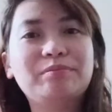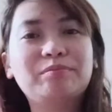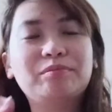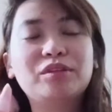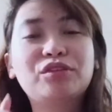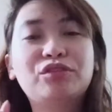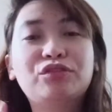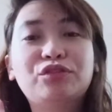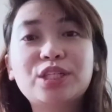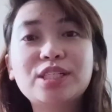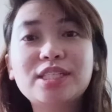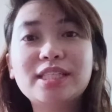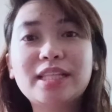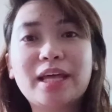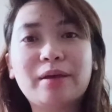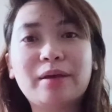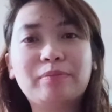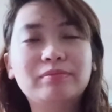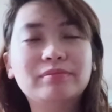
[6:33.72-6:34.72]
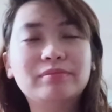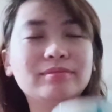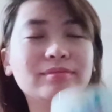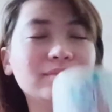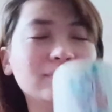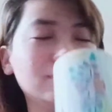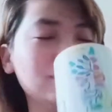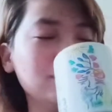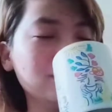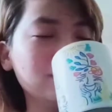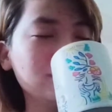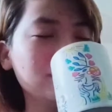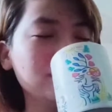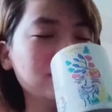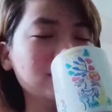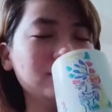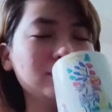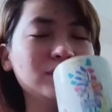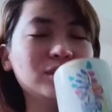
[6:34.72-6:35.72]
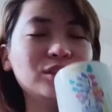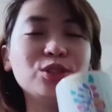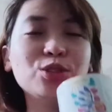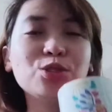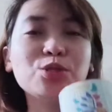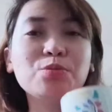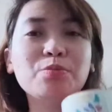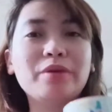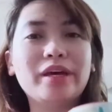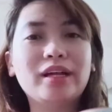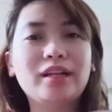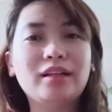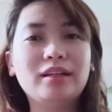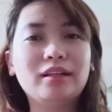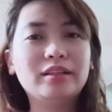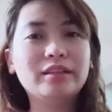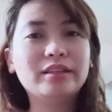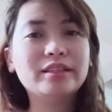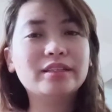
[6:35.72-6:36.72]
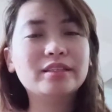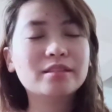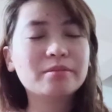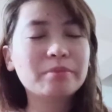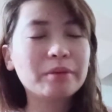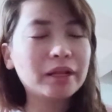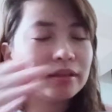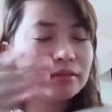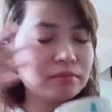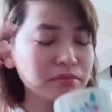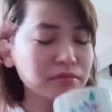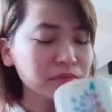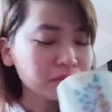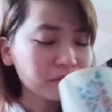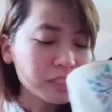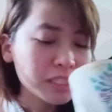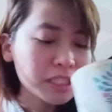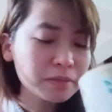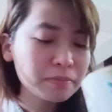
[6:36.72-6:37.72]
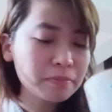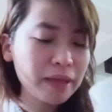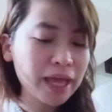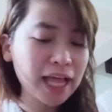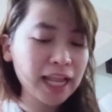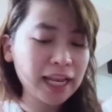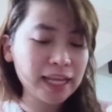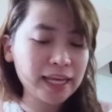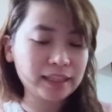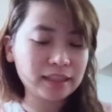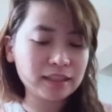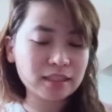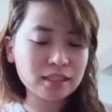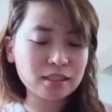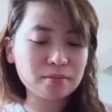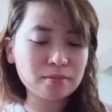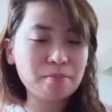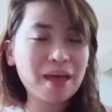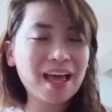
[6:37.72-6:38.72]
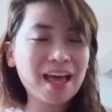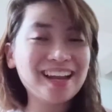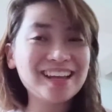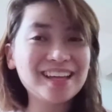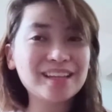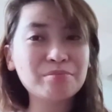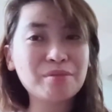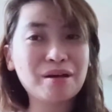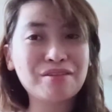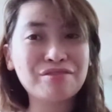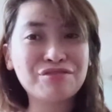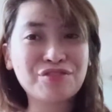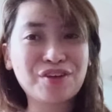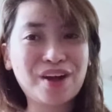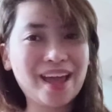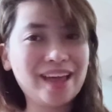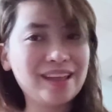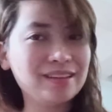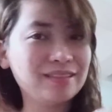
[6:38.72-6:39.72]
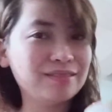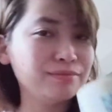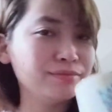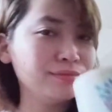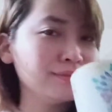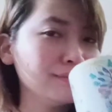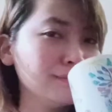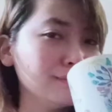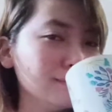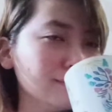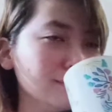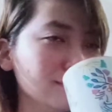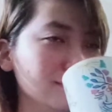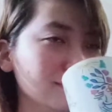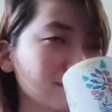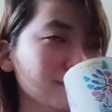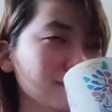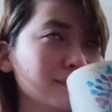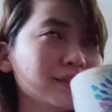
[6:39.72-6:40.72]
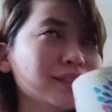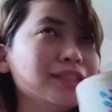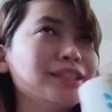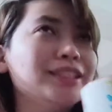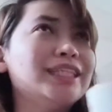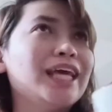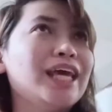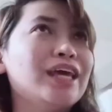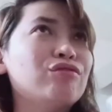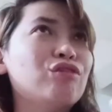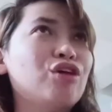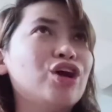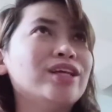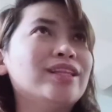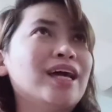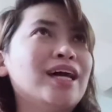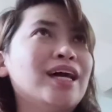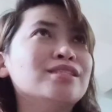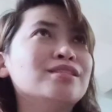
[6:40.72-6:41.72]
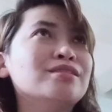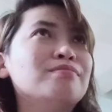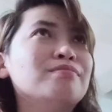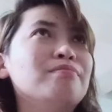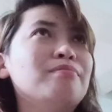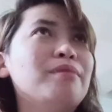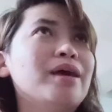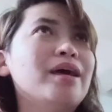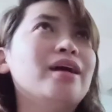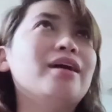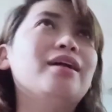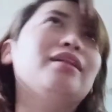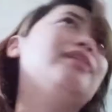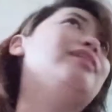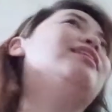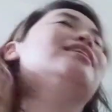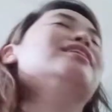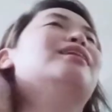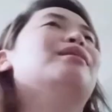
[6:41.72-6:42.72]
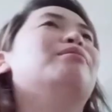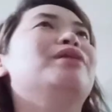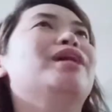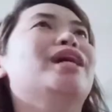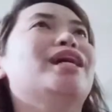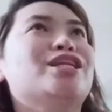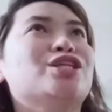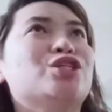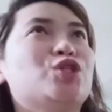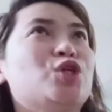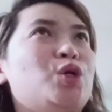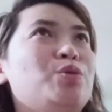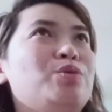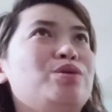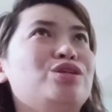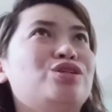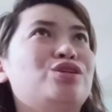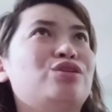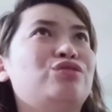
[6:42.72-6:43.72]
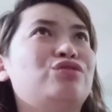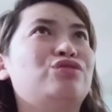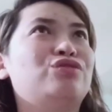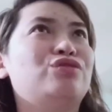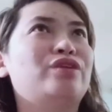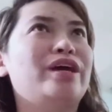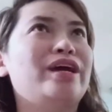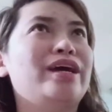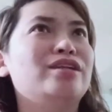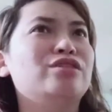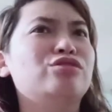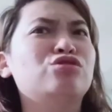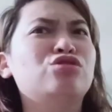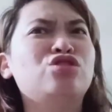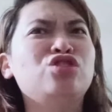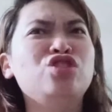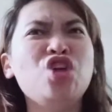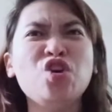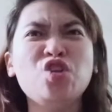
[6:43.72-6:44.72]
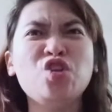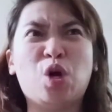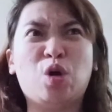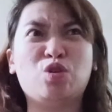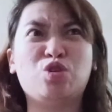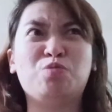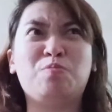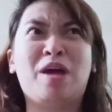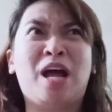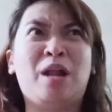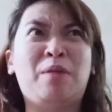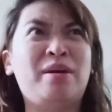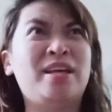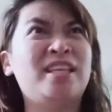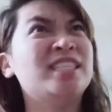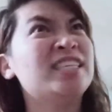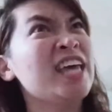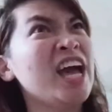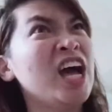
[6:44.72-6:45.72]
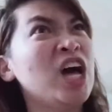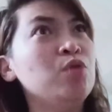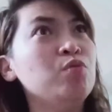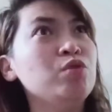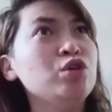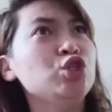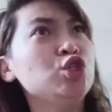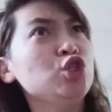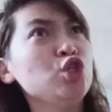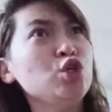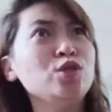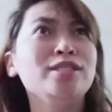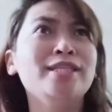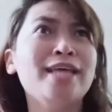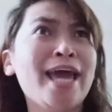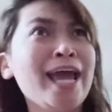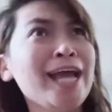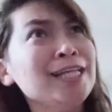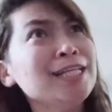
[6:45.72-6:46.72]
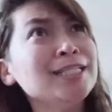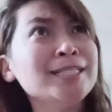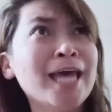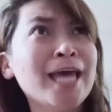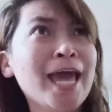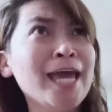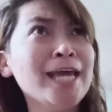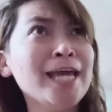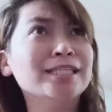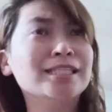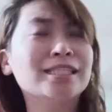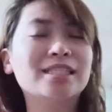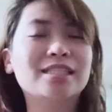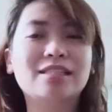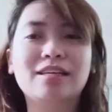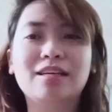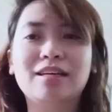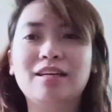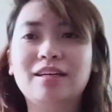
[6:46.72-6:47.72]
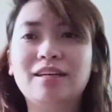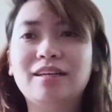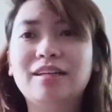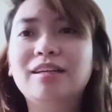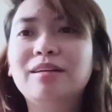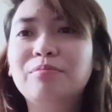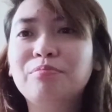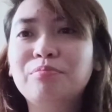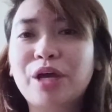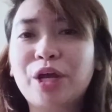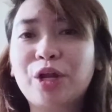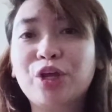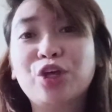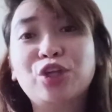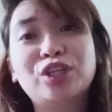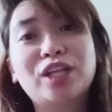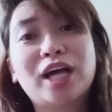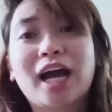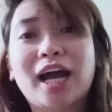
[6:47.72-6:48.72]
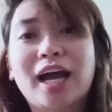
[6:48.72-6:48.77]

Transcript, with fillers: First step. You smell. Smell. Smell it. Smell it, my friend. Savor the smell, sabi nga ni Joey sa friends, You don't smell my sag, but you take the taste. Pero yun na nga.